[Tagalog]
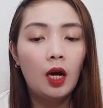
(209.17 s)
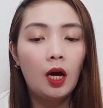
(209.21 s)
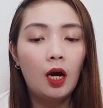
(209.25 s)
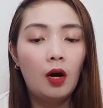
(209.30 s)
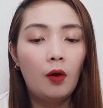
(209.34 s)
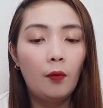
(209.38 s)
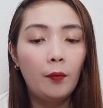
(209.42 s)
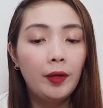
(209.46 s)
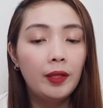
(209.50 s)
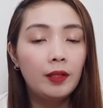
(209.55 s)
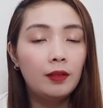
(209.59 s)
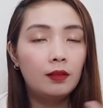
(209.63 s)

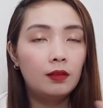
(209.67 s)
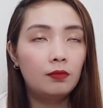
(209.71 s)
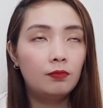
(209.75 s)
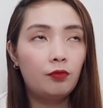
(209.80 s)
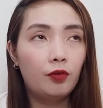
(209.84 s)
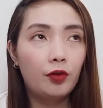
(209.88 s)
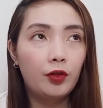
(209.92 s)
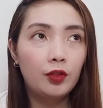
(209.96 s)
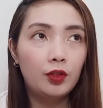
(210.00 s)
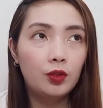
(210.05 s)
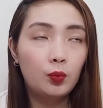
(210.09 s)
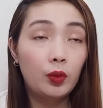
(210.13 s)
Uh, wait
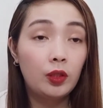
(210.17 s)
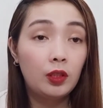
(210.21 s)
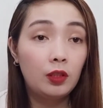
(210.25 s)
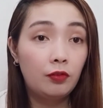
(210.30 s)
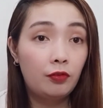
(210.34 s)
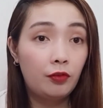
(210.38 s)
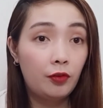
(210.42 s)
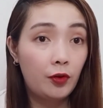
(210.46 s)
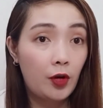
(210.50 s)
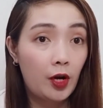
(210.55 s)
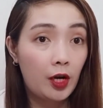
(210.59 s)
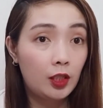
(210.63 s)
for
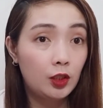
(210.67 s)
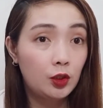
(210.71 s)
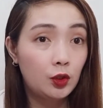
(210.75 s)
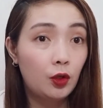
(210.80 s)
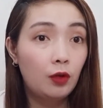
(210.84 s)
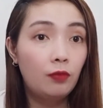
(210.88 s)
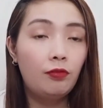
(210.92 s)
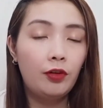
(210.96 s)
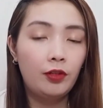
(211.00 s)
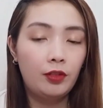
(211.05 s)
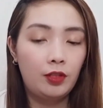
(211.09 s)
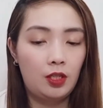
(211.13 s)
24 hours
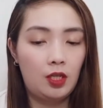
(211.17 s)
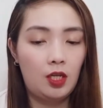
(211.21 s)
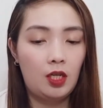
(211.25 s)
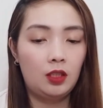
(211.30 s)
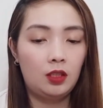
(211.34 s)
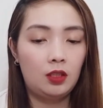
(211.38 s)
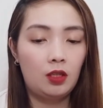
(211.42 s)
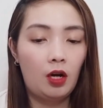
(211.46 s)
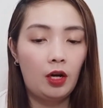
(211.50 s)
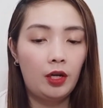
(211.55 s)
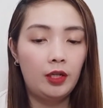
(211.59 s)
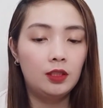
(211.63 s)
or
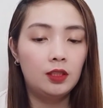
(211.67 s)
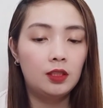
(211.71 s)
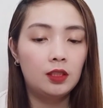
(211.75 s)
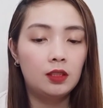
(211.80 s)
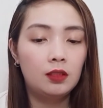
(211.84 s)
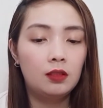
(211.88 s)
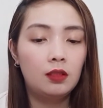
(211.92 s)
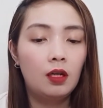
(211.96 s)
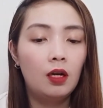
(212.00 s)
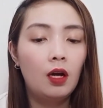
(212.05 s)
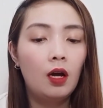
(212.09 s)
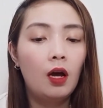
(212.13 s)
48
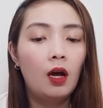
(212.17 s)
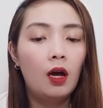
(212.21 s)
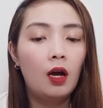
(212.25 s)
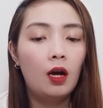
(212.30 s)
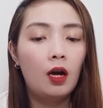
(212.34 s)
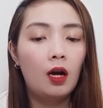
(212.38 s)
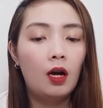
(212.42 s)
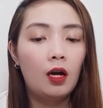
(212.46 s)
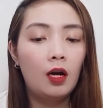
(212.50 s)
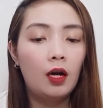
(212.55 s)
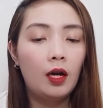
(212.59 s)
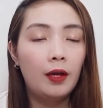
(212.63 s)
hours
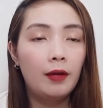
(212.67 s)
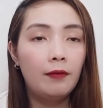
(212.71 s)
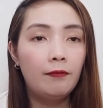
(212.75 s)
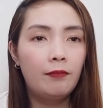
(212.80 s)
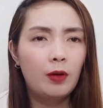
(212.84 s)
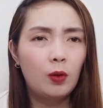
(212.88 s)
uh,